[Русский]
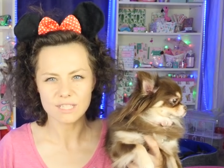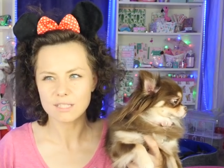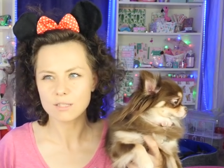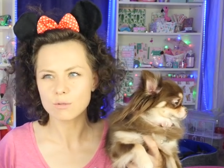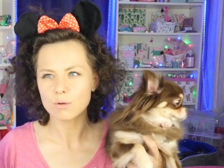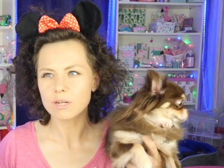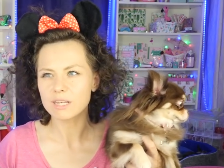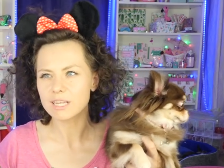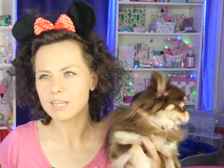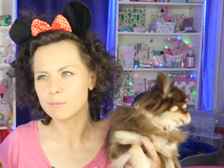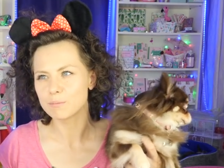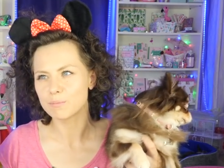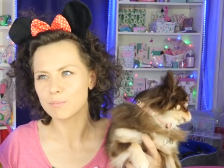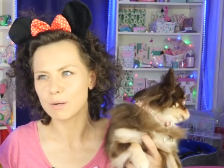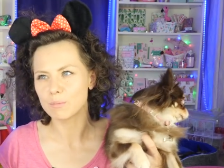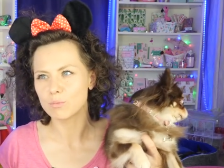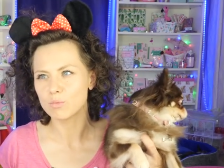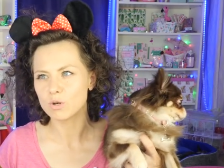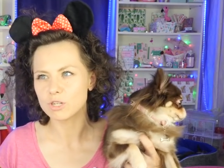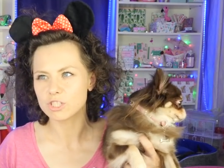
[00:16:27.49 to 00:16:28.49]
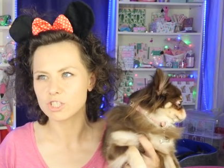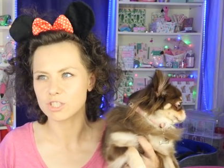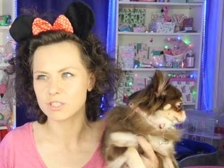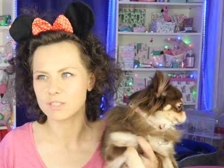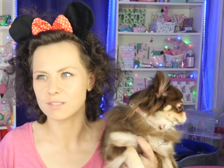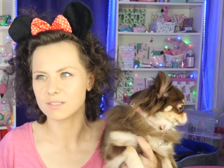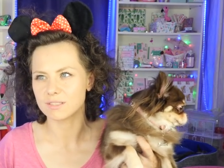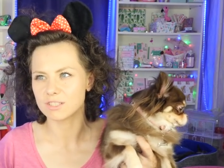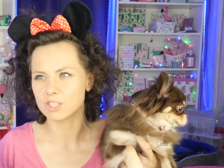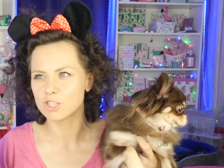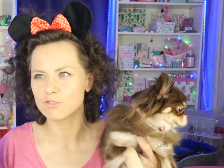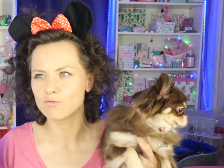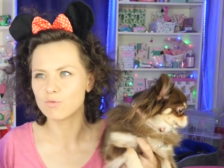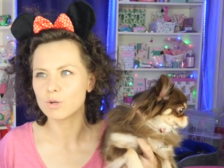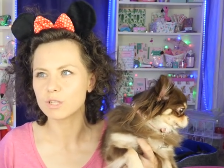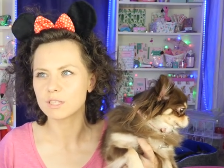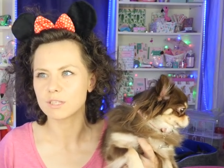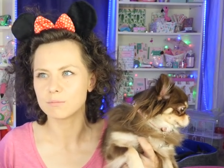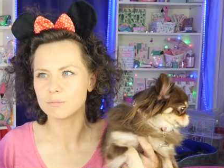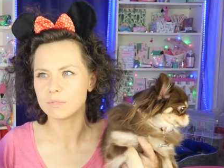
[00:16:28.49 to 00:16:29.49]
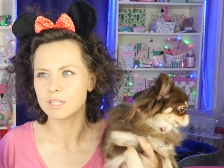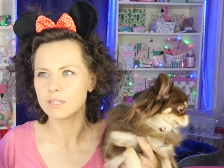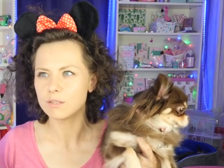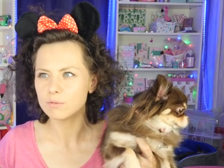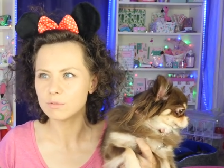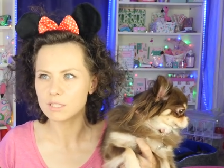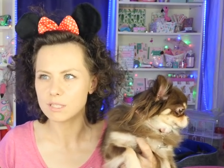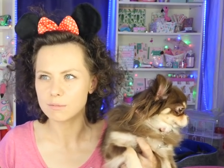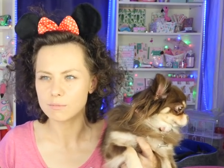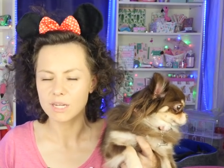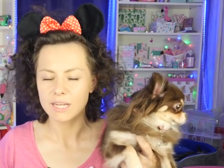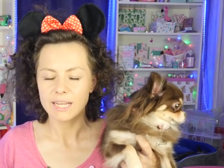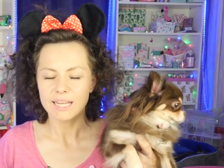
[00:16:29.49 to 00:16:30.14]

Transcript: стольким помочь э, животным и людям.